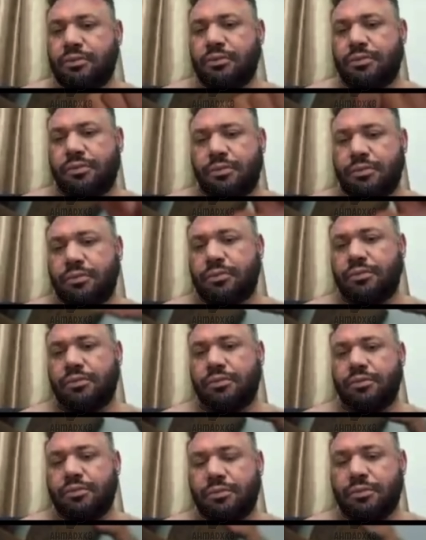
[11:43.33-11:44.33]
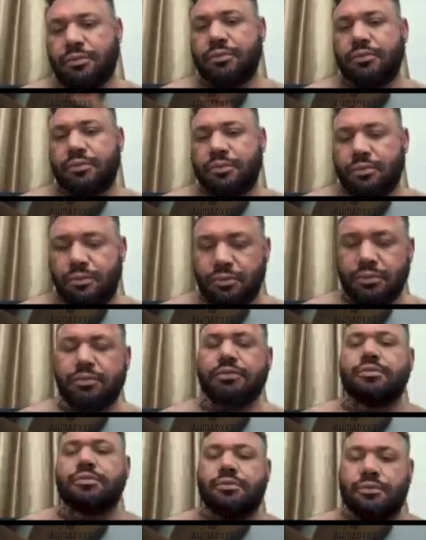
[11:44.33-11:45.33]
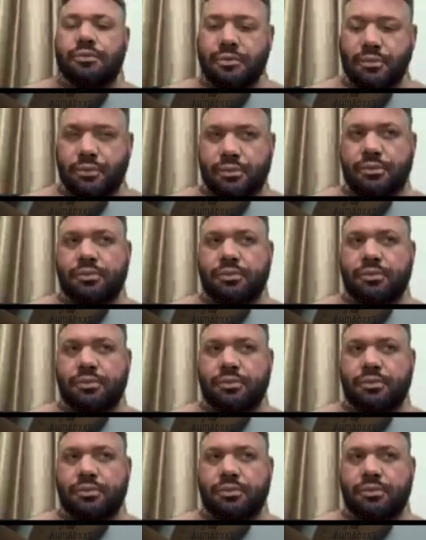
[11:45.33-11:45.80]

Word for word: معدل زياده ما اكثر